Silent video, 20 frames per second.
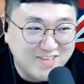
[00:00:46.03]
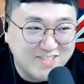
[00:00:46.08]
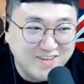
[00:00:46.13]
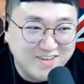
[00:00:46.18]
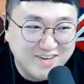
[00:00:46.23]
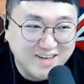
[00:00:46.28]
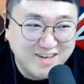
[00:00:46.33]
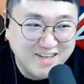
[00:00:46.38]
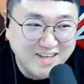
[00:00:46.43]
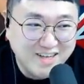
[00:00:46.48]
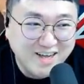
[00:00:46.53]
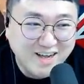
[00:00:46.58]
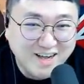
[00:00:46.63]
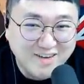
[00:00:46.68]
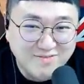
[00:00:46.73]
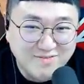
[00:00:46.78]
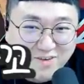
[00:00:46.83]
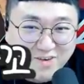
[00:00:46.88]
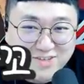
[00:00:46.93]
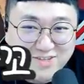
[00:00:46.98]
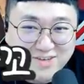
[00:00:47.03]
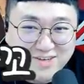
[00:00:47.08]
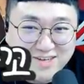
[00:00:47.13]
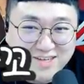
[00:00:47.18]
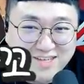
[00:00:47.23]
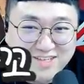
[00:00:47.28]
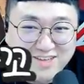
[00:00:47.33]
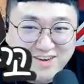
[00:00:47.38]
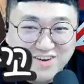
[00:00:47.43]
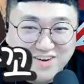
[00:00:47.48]
목소,
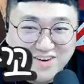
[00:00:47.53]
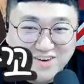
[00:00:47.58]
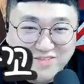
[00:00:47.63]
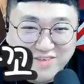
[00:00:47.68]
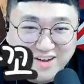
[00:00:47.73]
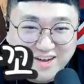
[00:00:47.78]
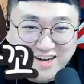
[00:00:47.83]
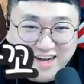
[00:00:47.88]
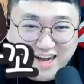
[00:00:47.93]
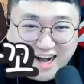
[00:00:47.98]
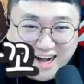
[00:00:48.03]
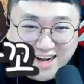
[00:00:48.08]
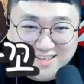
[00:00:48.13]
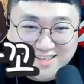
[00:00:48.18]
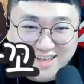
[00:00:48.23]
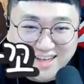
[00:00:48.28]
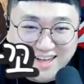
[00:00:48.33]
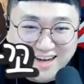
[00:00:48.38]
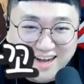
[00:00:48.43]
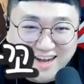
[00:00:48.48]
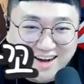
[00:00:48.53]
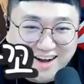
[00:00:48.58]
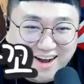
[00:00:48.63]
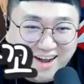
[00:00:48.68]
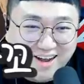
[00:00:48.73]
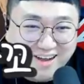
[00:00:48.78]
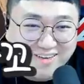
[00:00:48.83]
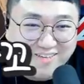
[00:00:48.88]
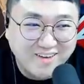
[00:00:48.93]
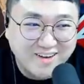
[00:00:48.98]
목소리 좋으면 강태라
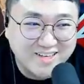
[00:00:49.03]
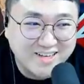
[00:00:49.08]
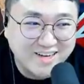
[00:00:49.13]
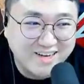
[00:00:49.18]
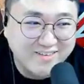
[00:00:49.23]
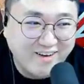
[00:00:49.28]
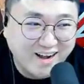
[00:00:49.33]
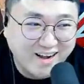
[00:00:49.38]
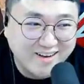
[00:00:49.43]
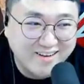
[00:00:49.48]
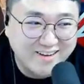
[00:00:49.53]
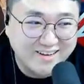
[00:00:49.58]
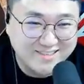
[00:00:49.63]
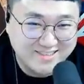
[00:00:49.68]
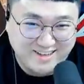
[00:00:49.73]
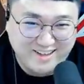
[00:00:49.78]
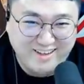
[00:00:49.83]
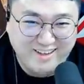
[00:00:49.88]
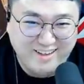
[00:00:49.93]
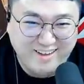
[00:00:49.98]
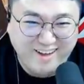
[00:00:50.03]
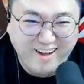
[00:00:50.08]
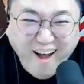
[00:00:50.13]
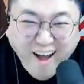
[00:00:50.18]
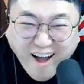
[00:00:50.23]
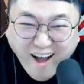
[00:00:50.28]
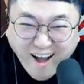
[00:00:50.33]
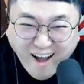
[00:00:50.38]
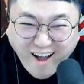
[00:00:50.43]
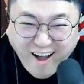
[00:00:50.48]
그럴까 목소리
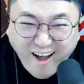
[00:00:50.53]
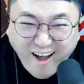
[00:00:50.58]
바꿨어요.